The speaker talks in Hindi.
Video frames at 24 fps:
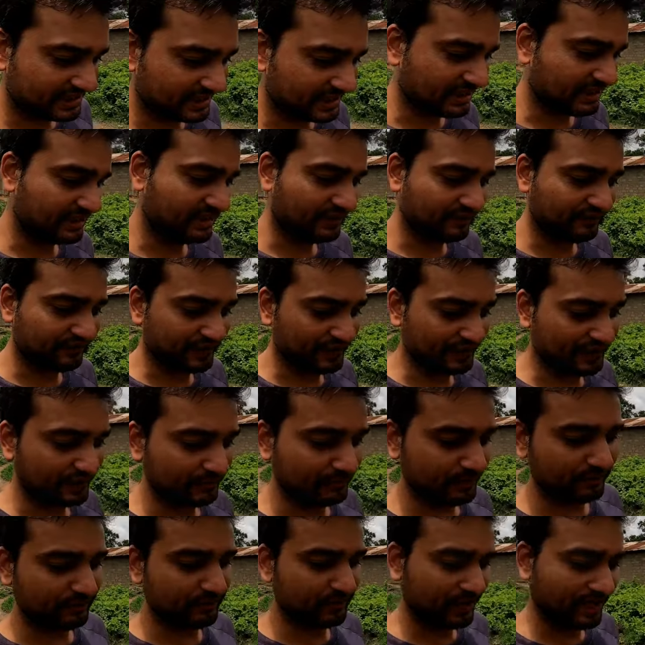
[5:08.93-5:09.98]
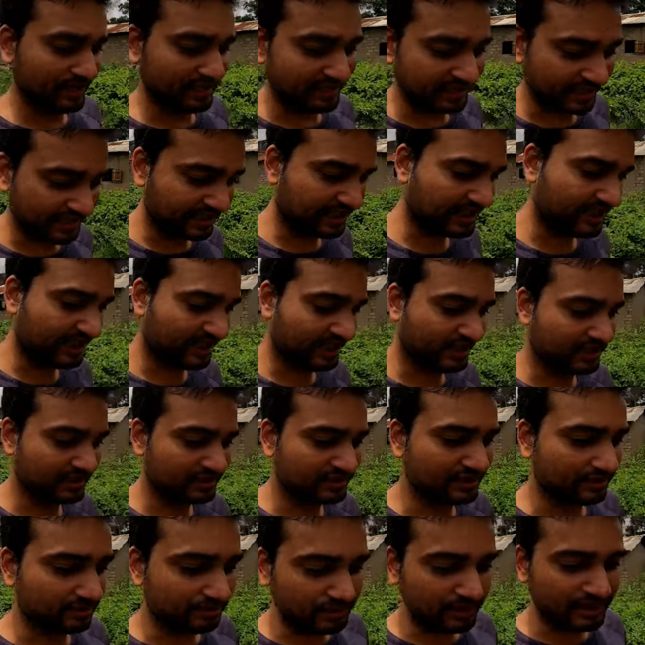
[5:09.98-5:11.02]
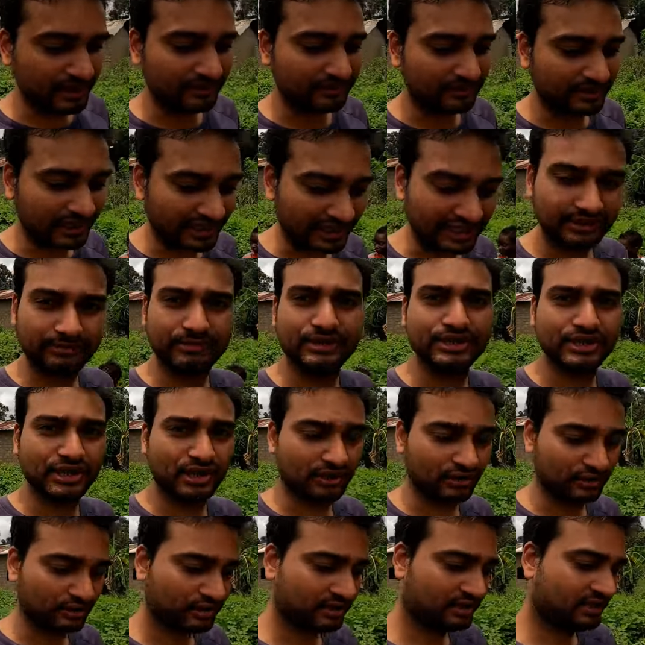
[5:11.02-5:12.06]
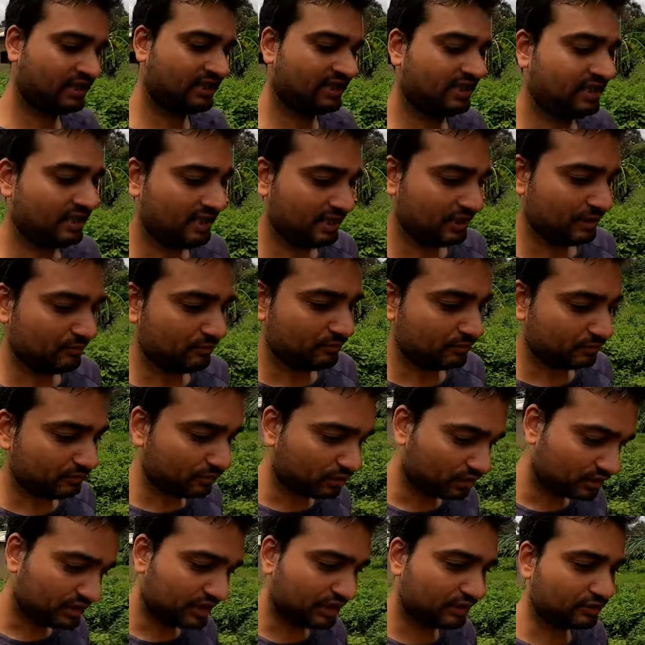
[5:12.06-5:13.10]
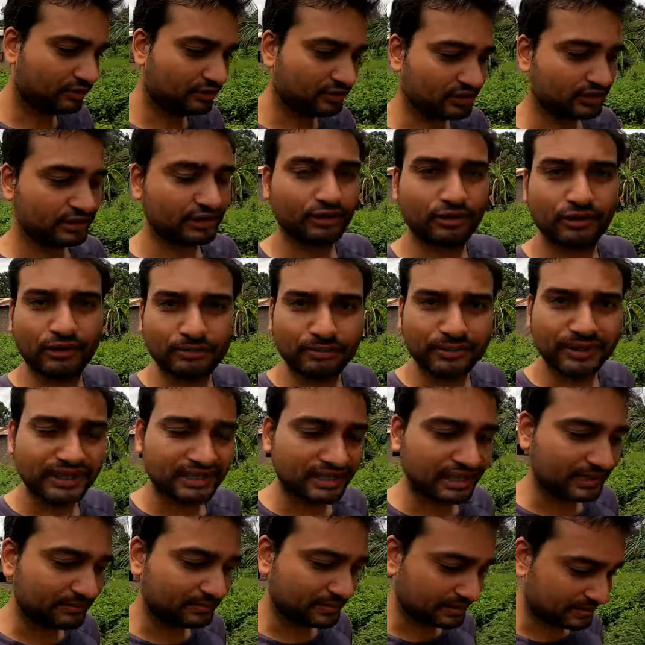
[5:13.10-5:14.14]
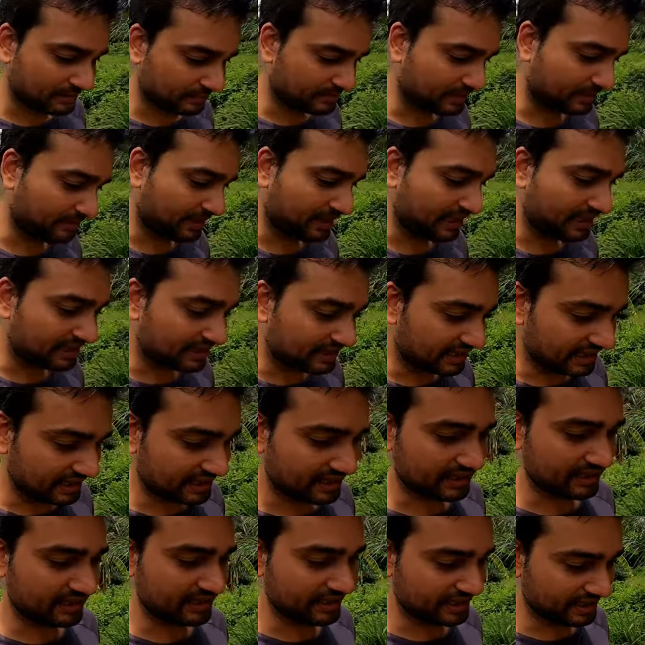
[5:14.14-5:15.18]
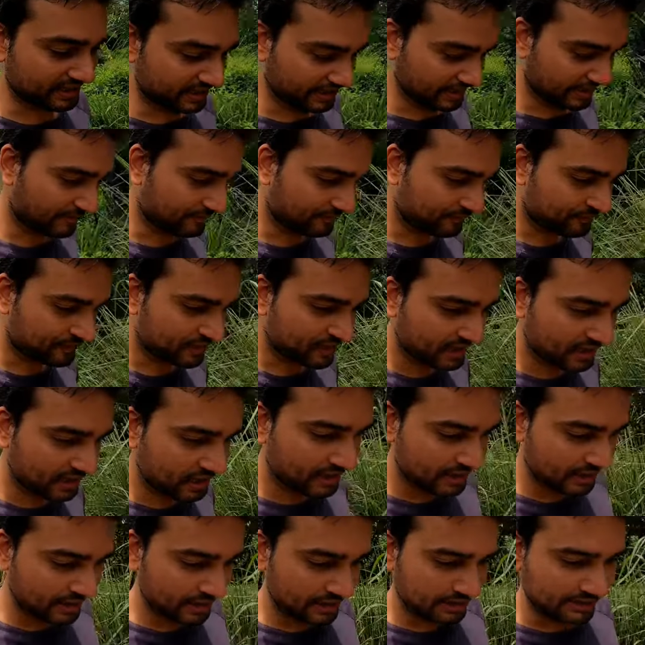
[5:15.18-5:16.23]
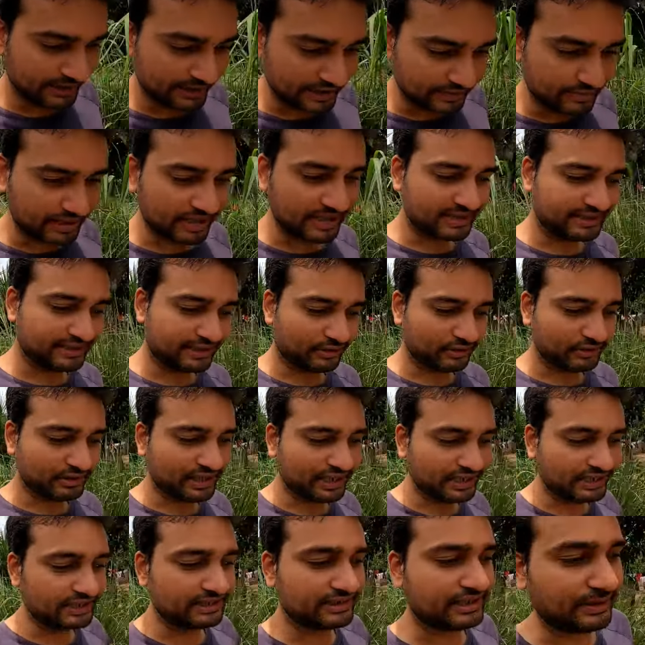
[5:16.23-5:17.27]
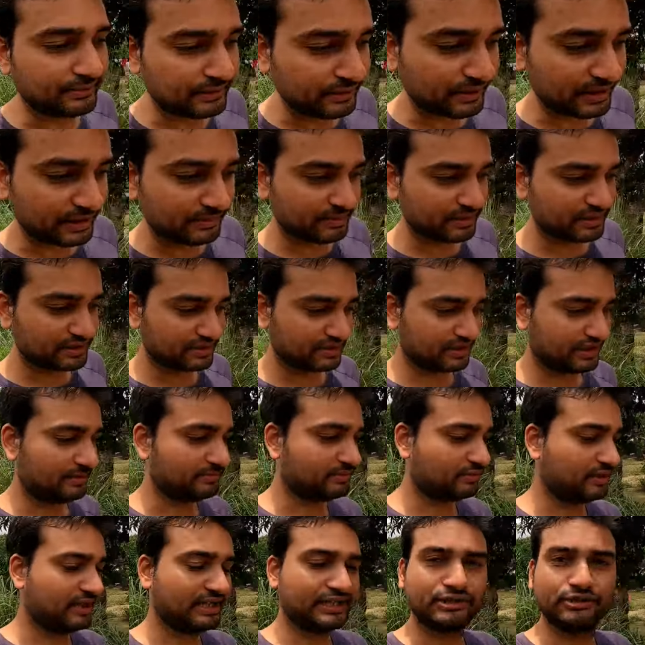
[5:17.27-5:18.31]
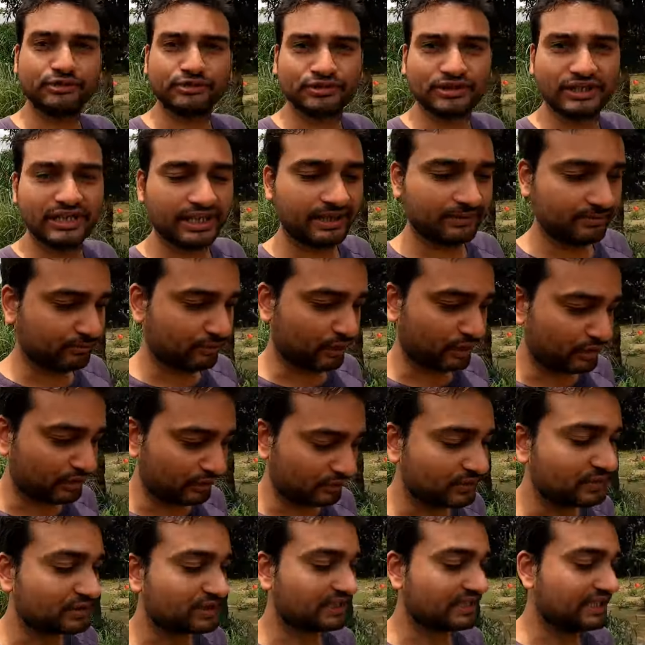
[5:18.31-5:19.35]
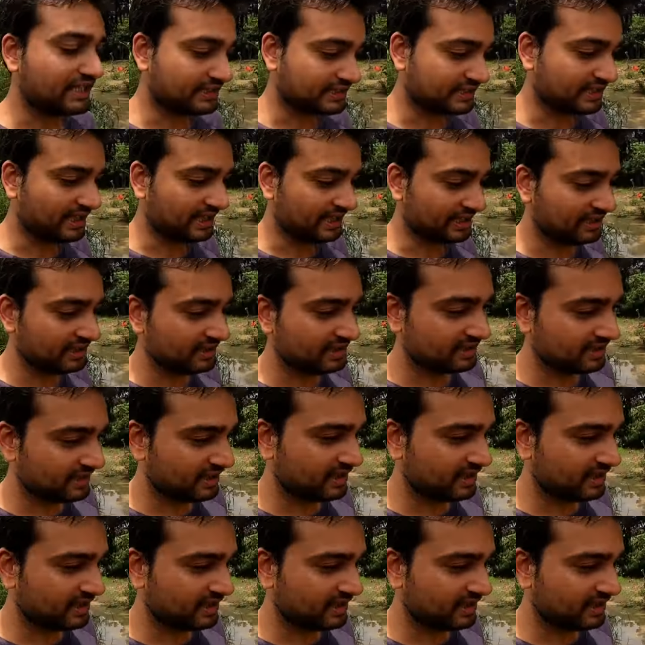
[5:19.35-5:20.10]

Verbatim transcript: तक सीखी ना अफ्रीका में वो है ये कि जब भी आप कहीं भी जाओ मोस्टली कोशिश करो अपनी तरफ से सबसे पहले ग्रीट करने की कई बार ऐसा होता है कि सामने वाला पर्सन आपको एक दूसरे पॉइंट ऑफ व्यू से देखता है